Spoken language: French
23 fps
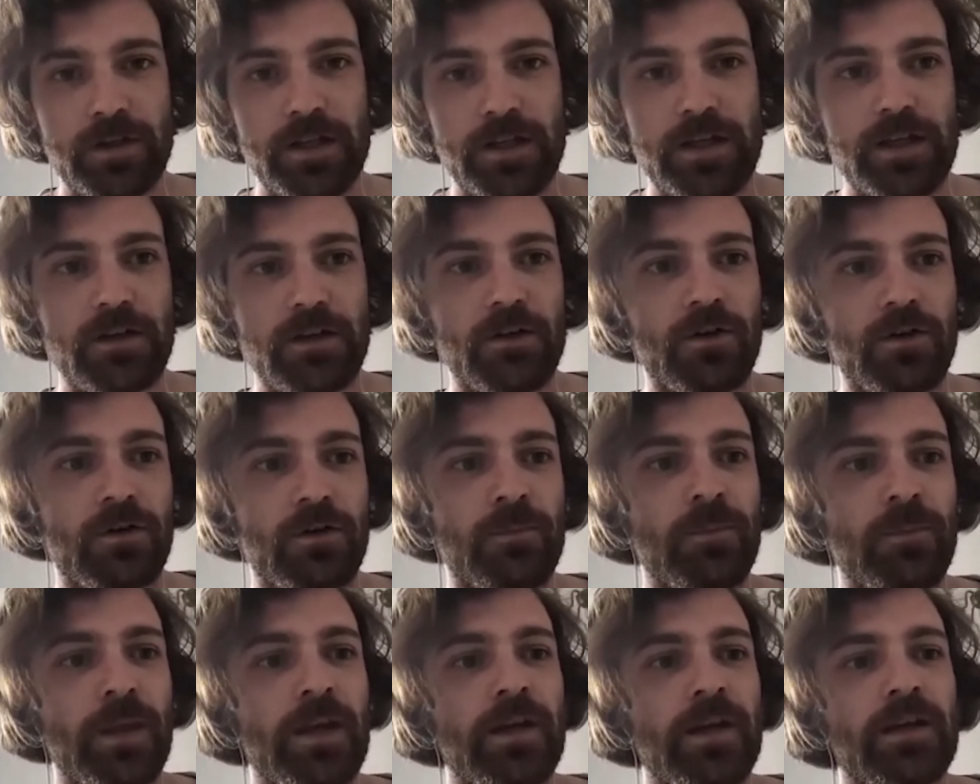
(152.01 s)
Et,
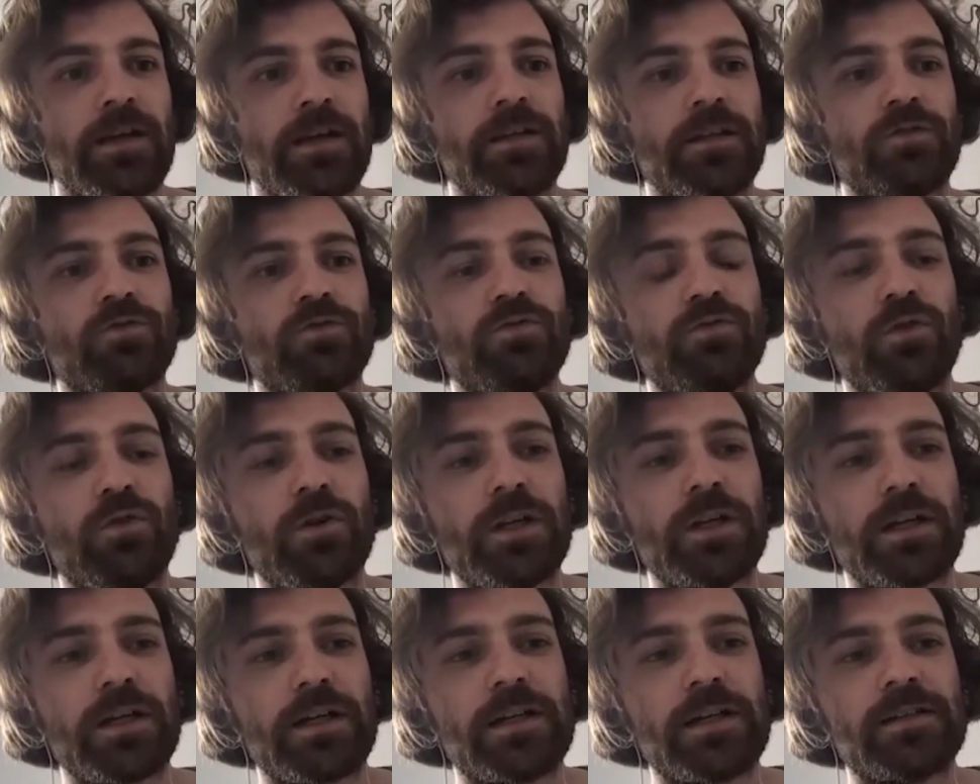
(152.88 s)
euh, et,
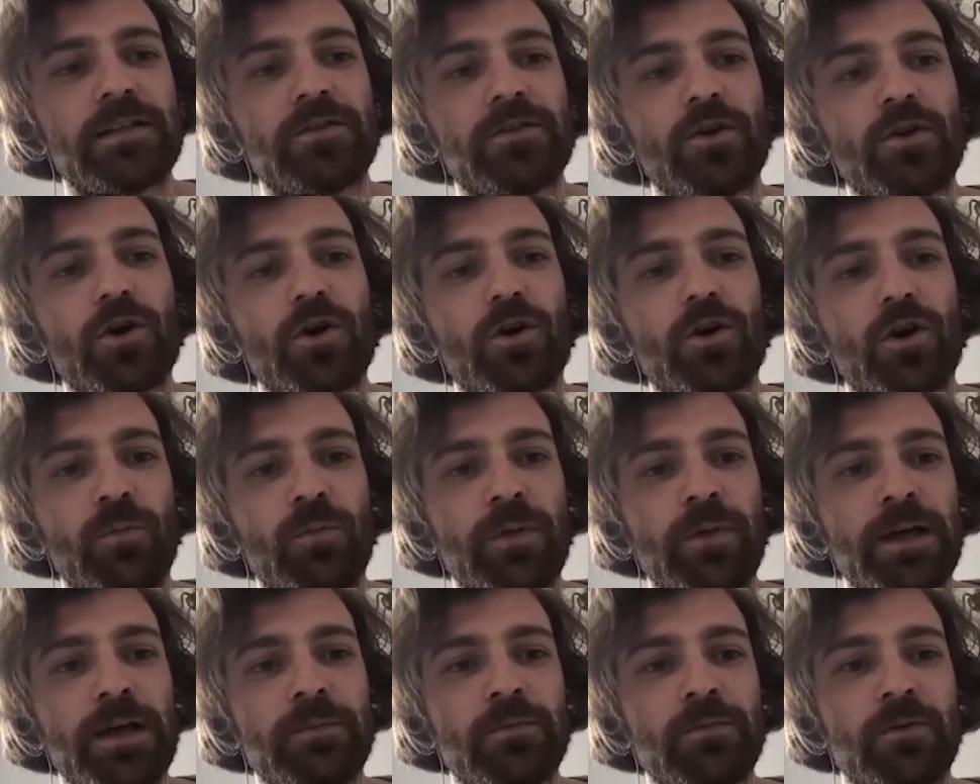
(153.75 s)
souvent, les réalisateurs,
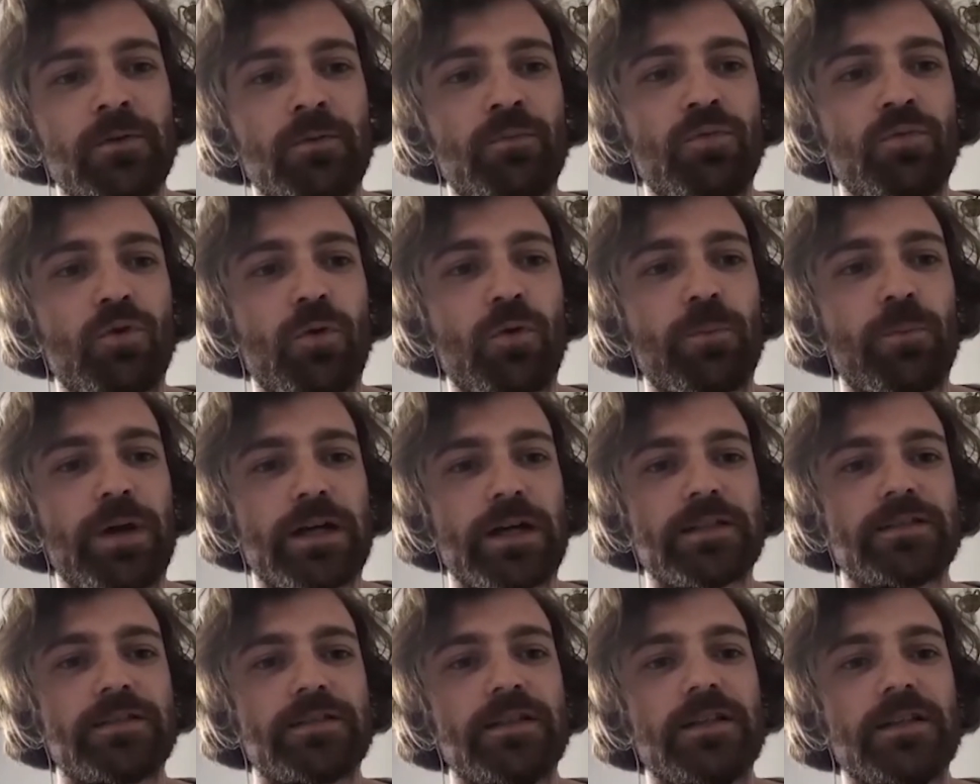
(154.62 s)
quand même, pour
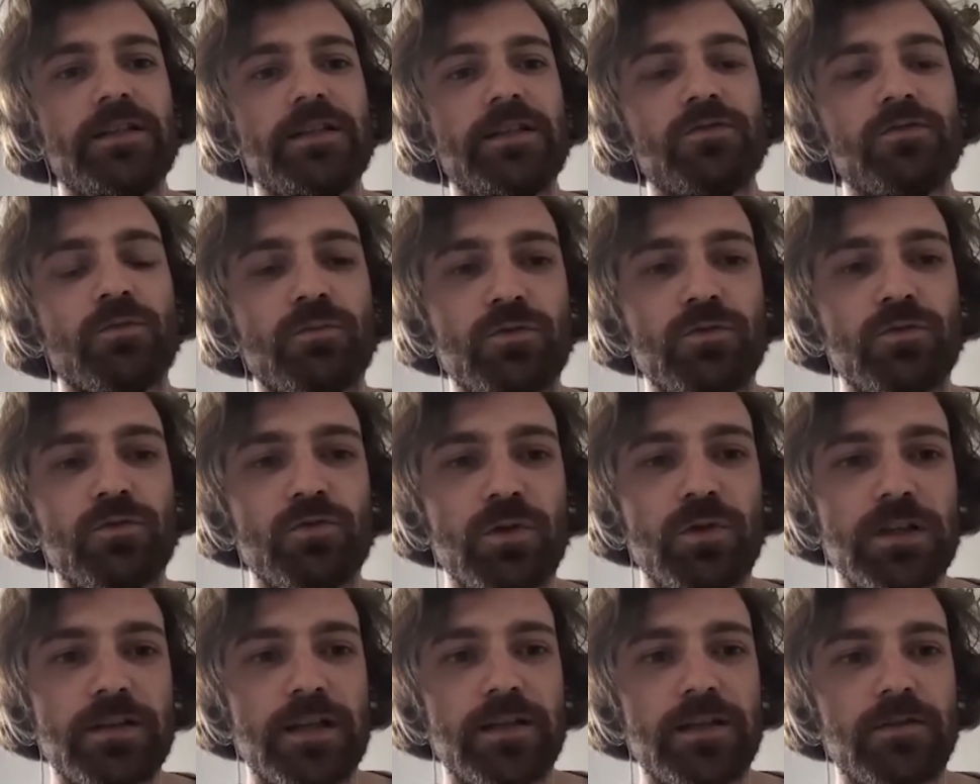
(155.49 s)
percer, ils ont
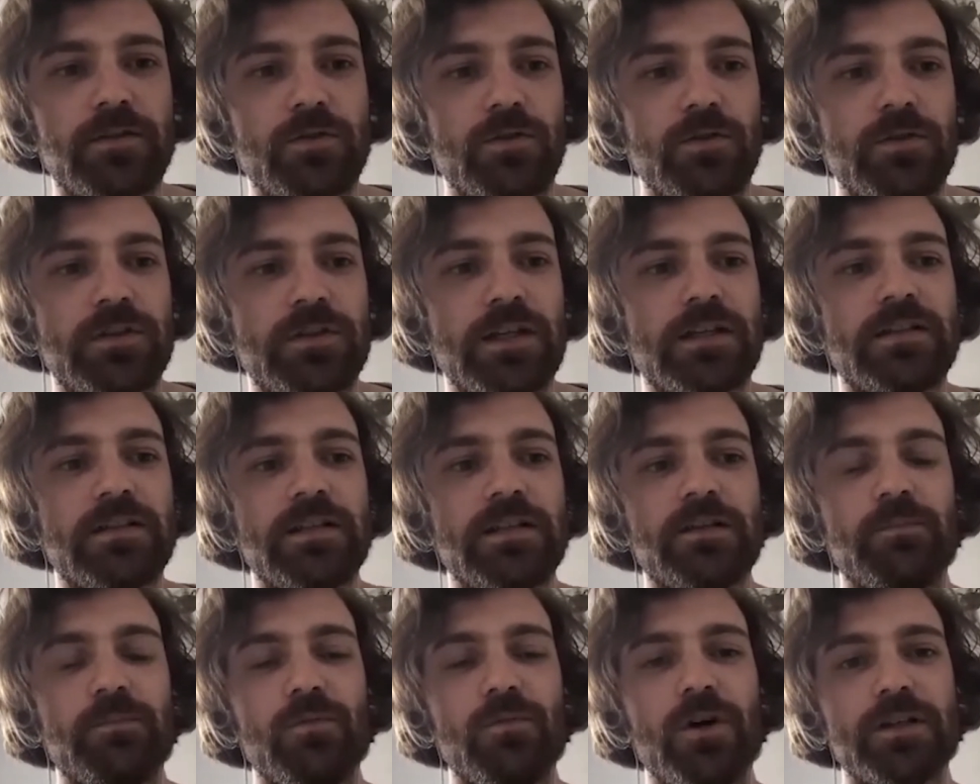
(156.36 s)
besoin d'être
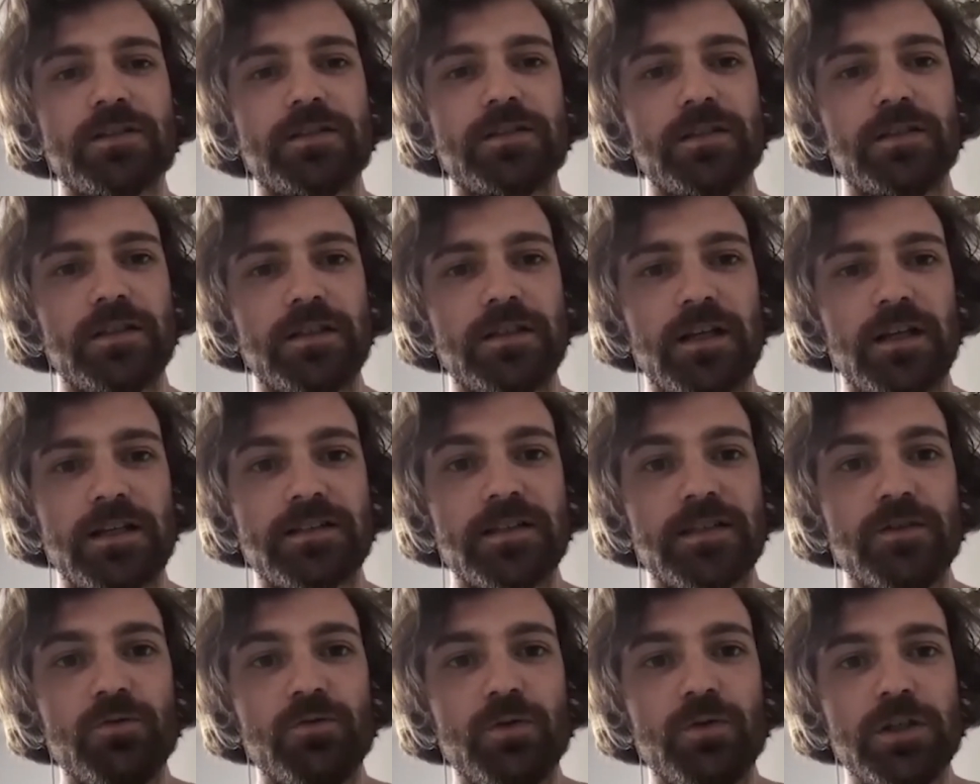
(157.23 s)
techniquement assez,
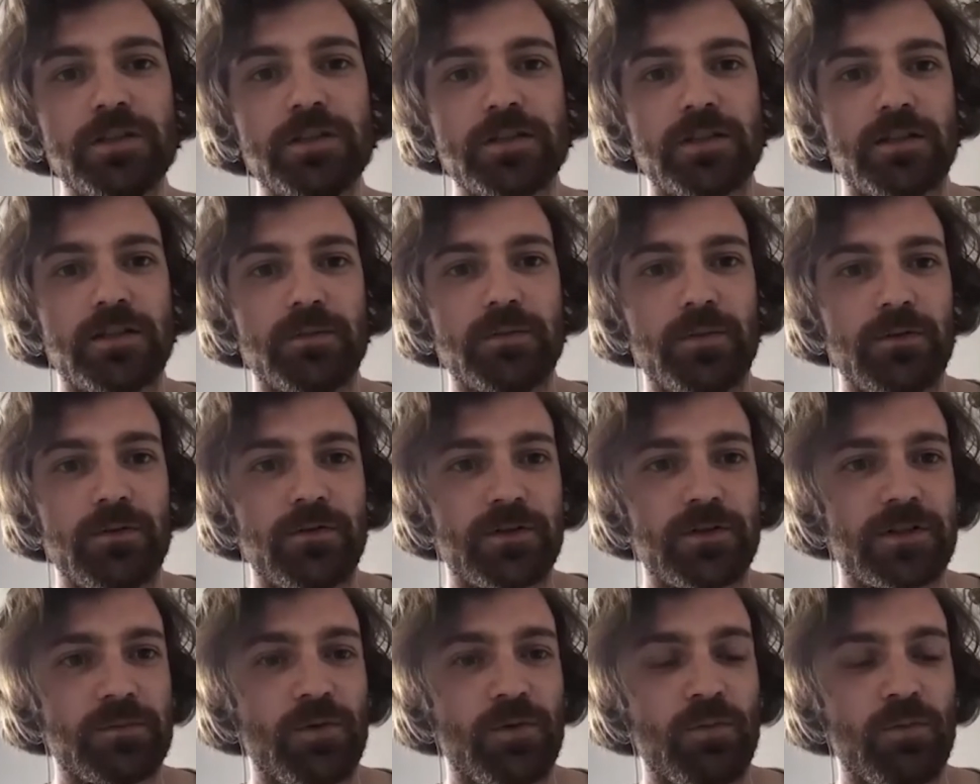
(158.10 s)
assez doués, ce qui n'était pas
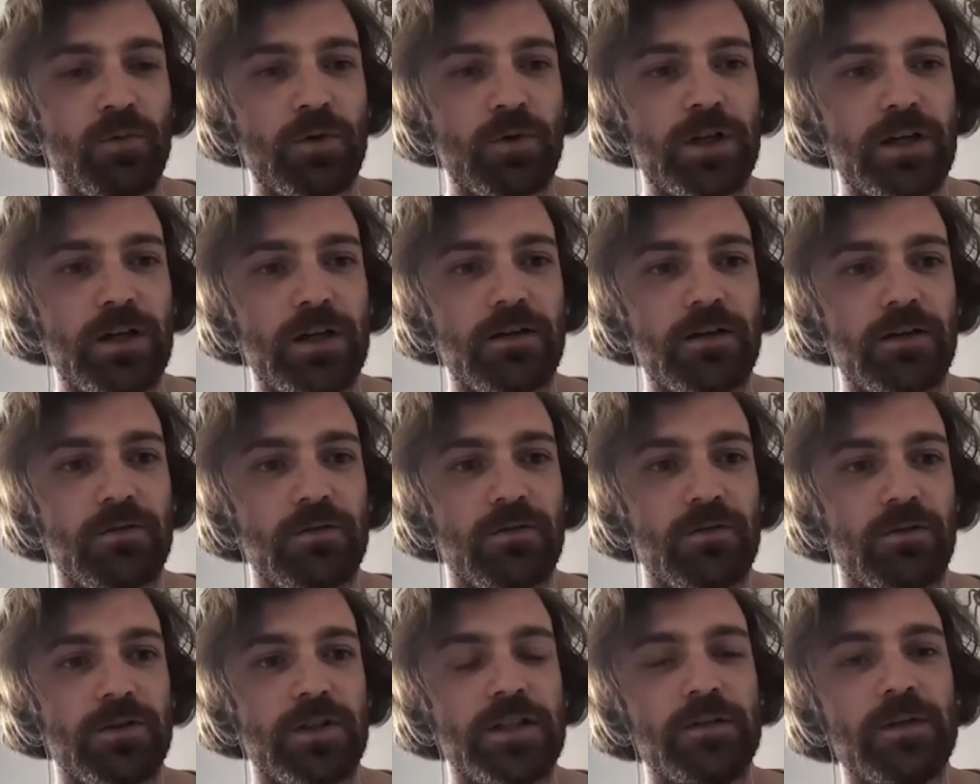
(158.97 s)
forcément mon cas
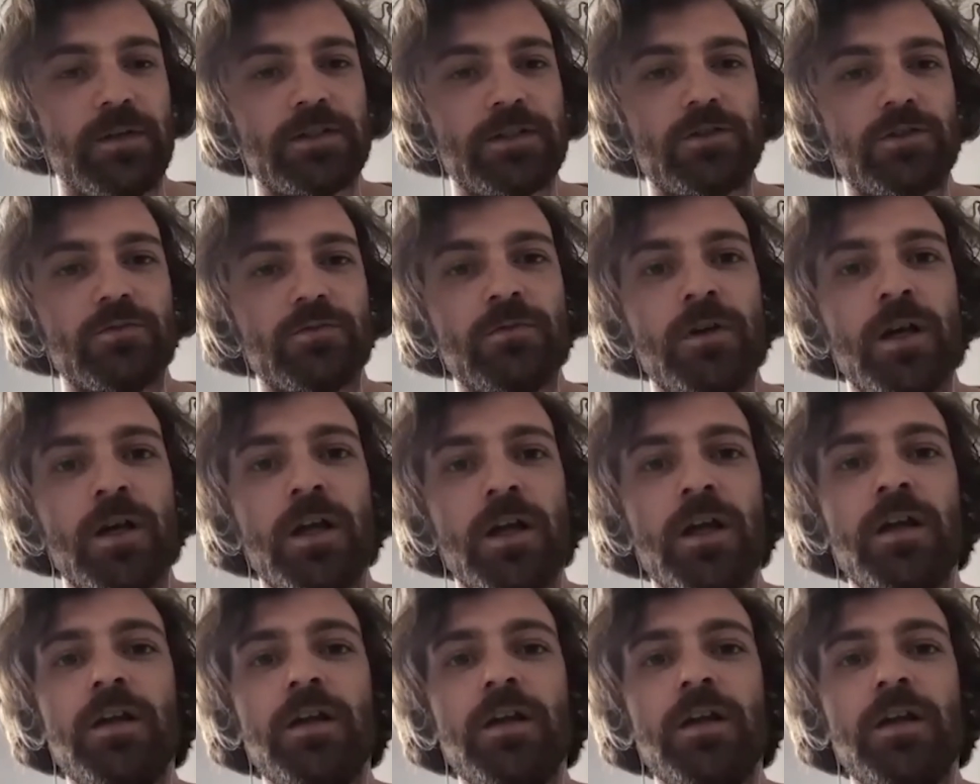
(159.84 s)
euh, en animation.